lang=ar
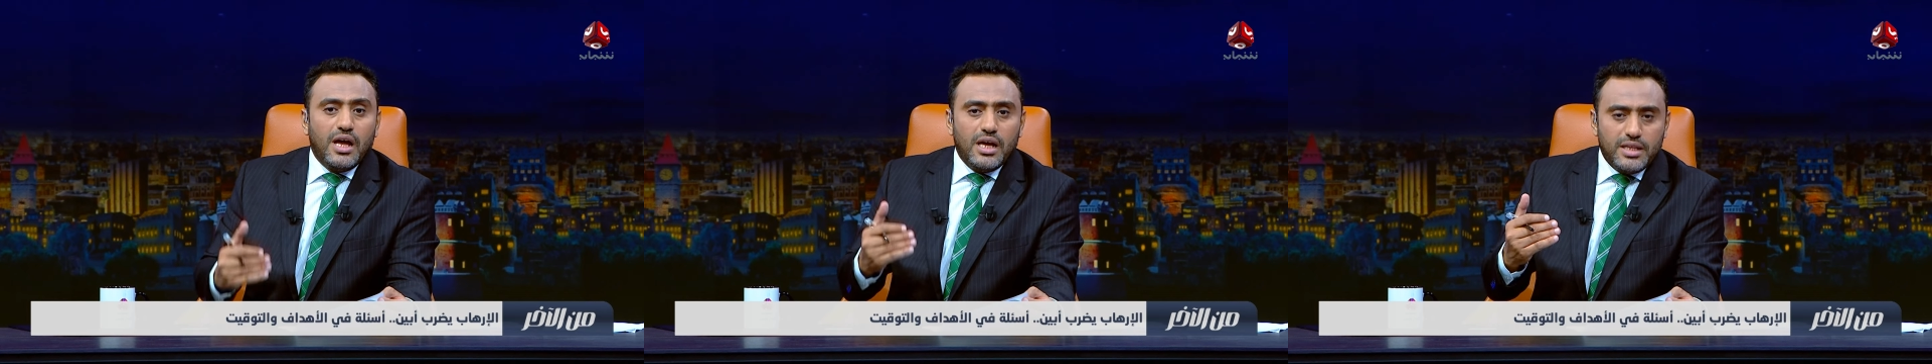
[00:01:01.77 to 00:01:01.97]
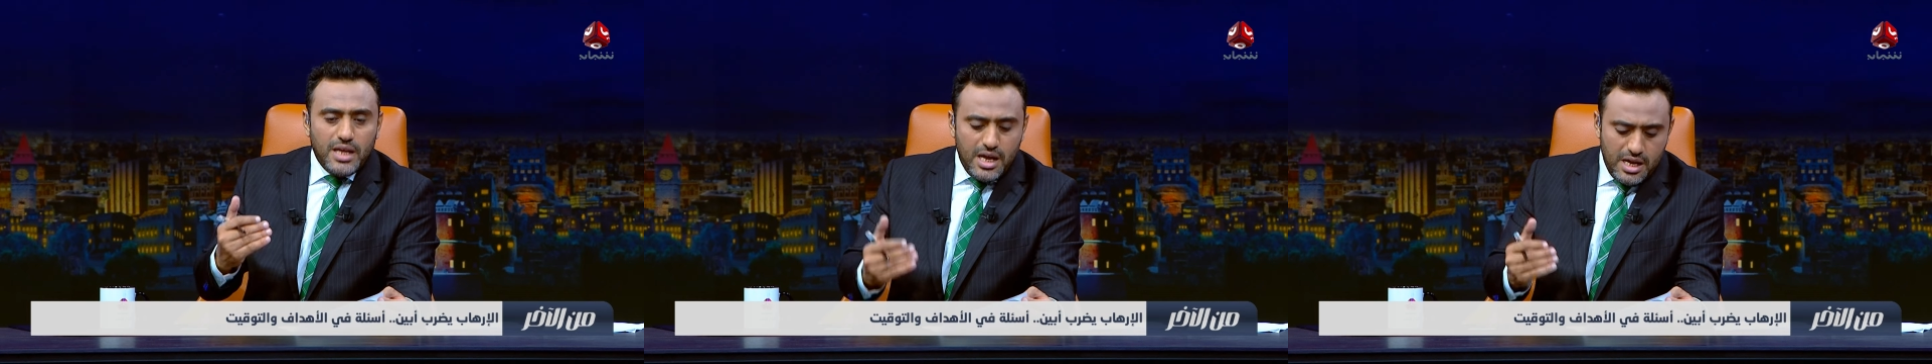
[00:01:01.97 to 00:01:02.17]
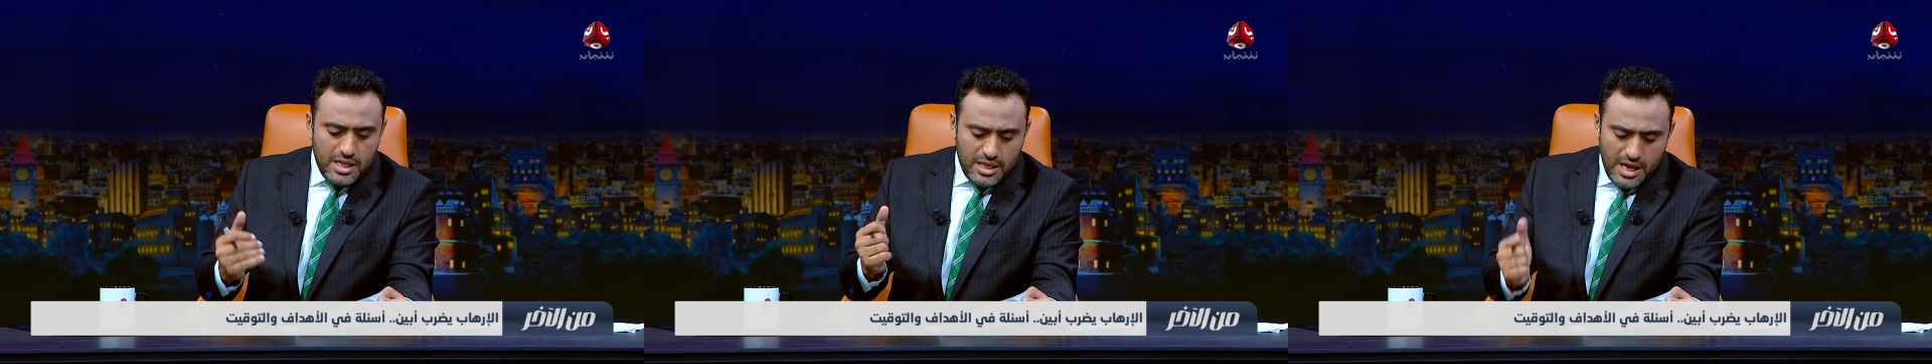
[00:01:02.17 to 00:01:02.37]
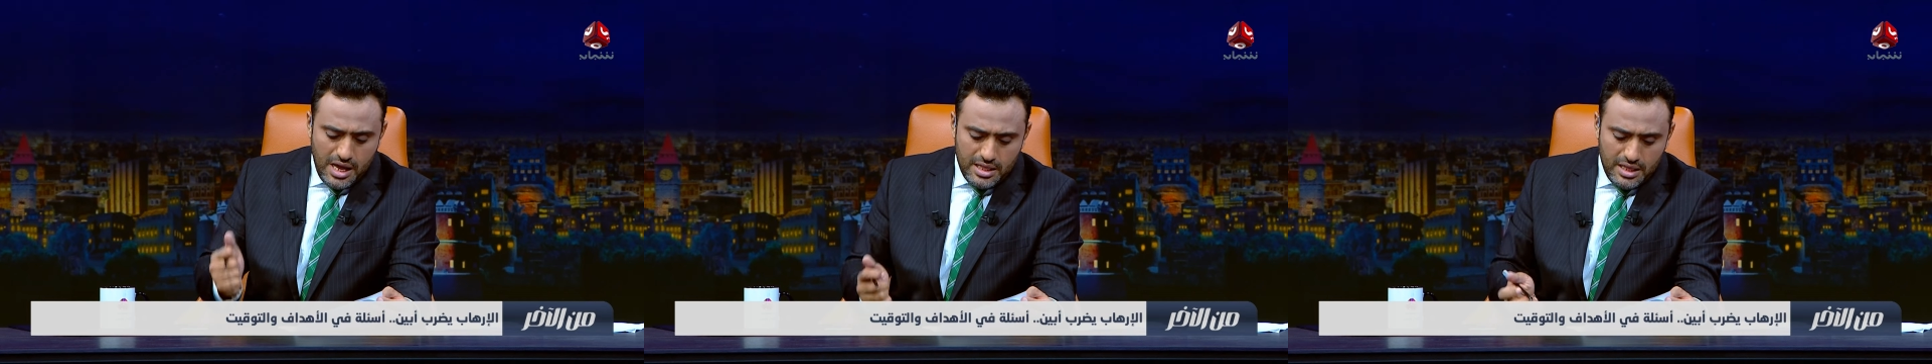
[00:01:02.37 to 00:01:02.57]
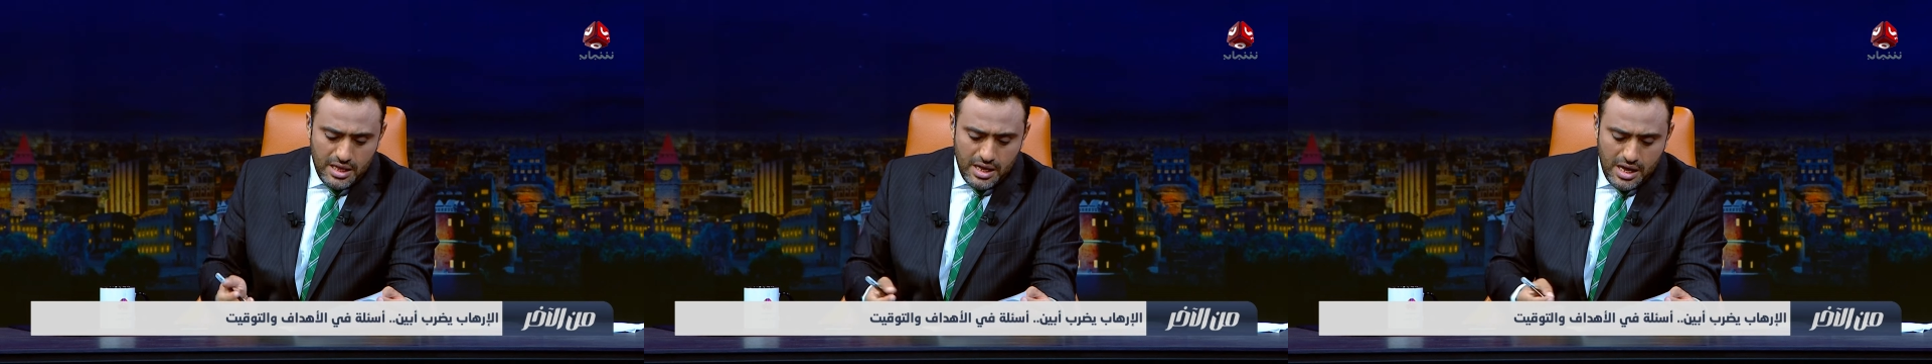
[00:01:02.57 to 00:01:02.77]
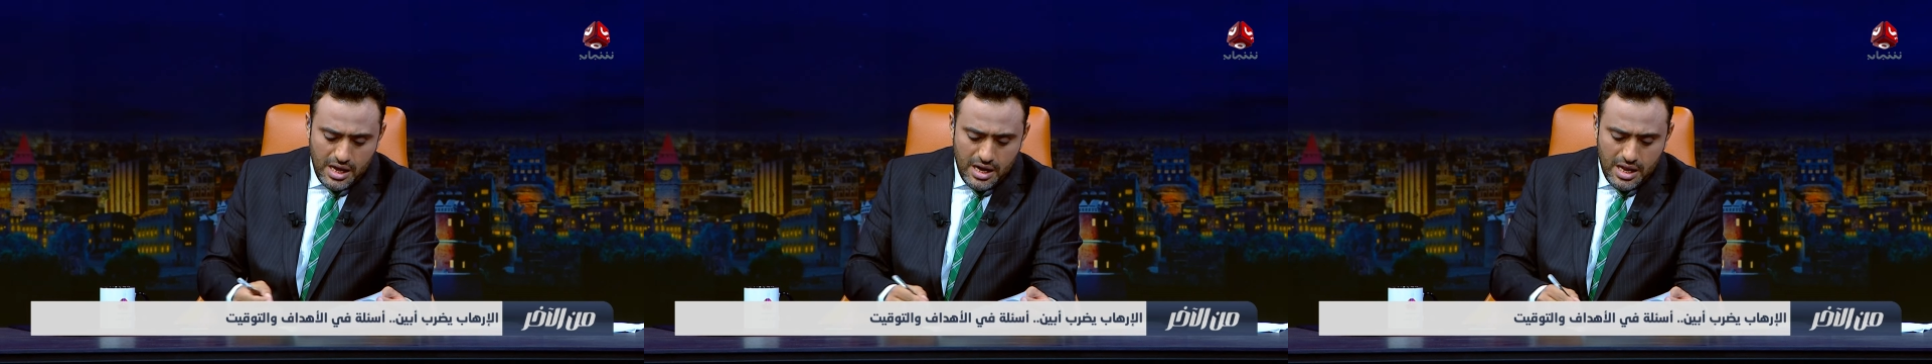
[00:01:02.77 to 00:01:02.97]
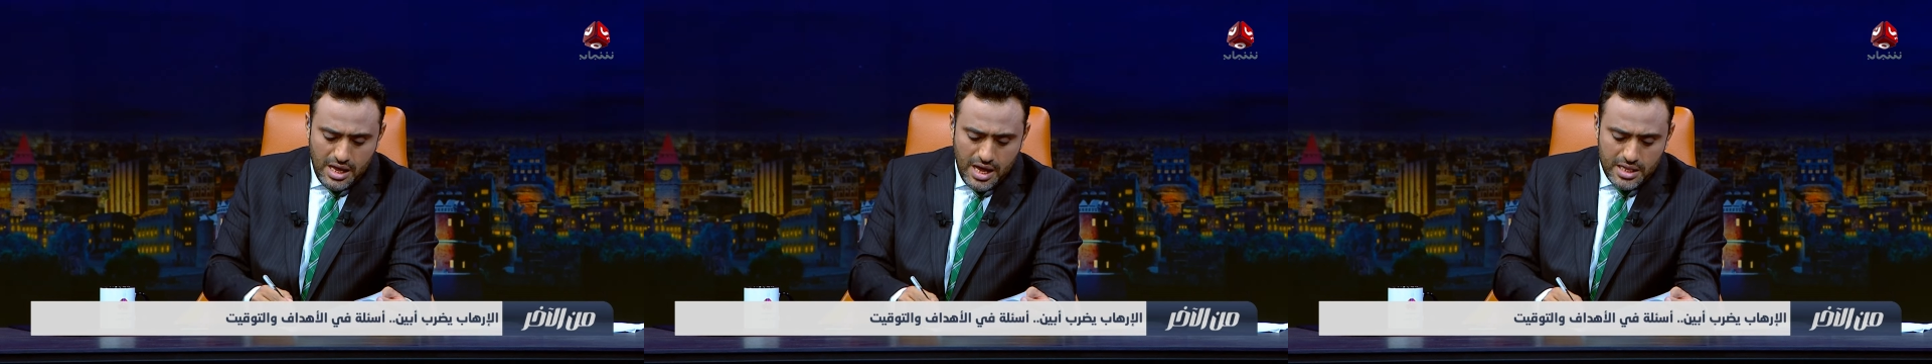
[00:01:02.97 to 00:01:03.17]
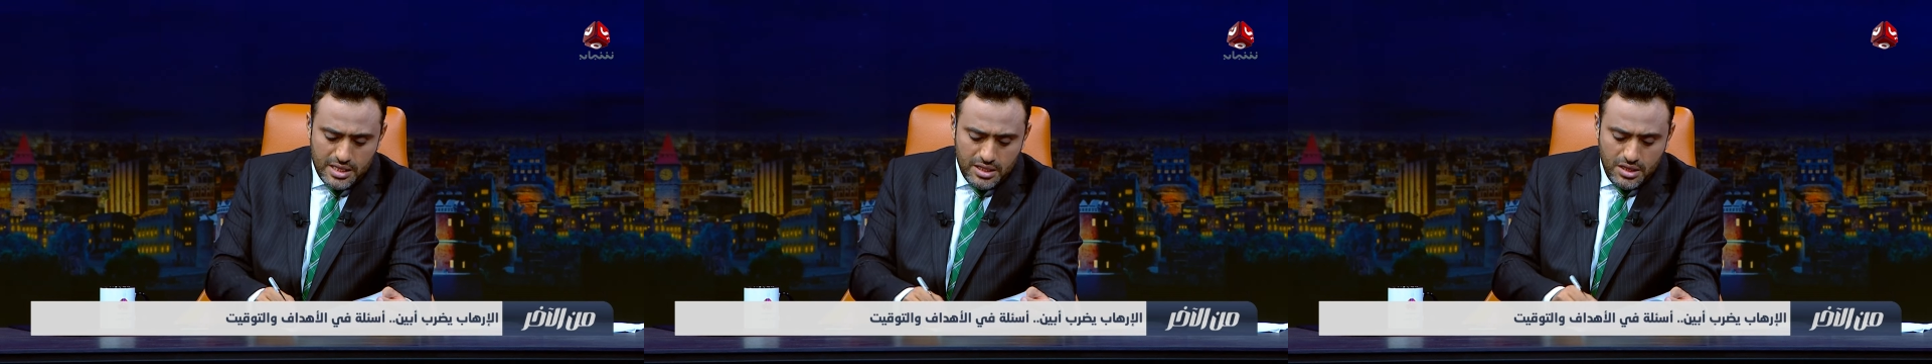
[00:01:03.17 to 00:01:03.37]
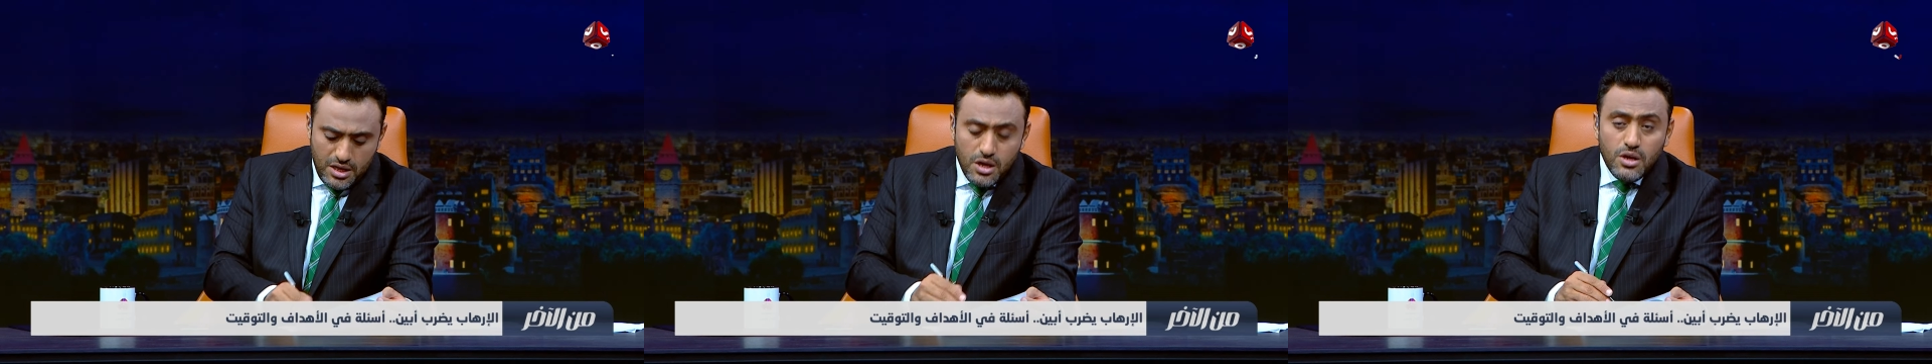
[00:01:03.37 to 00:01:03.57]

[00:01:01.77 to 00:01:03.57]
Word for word: أدانت هذا الحادث